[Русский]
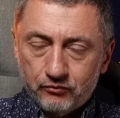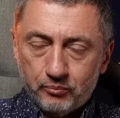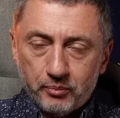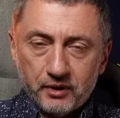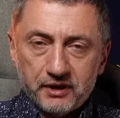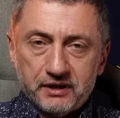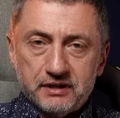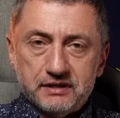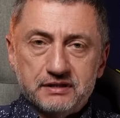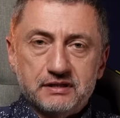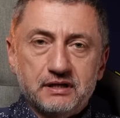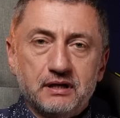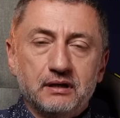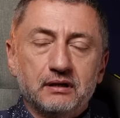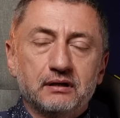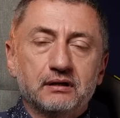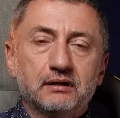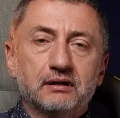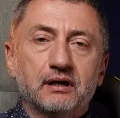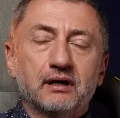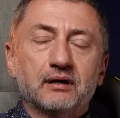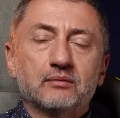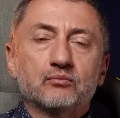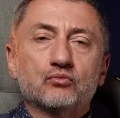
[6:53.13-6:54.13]
В
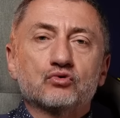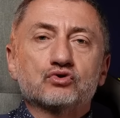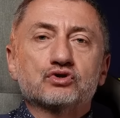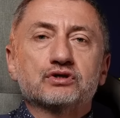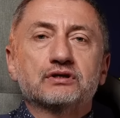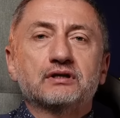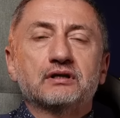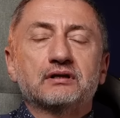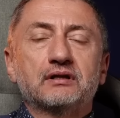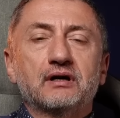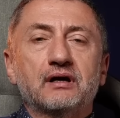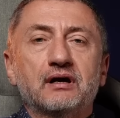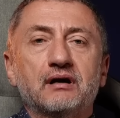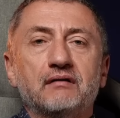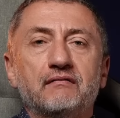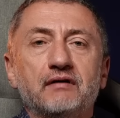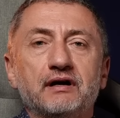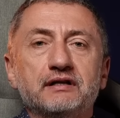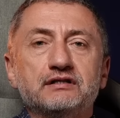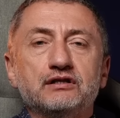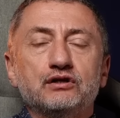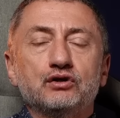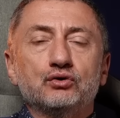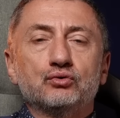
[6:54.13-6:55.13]
понедельник Иран может
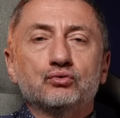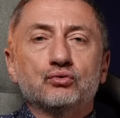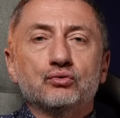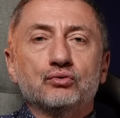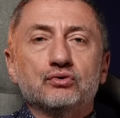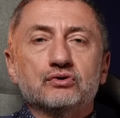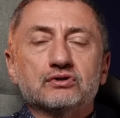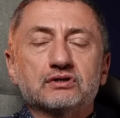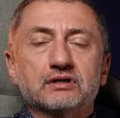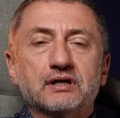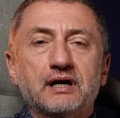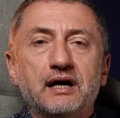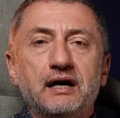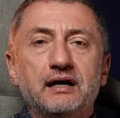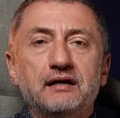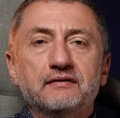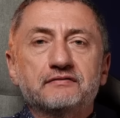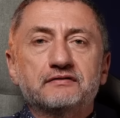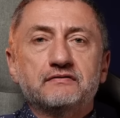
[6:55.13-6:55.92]
атаковать территорию Израиля.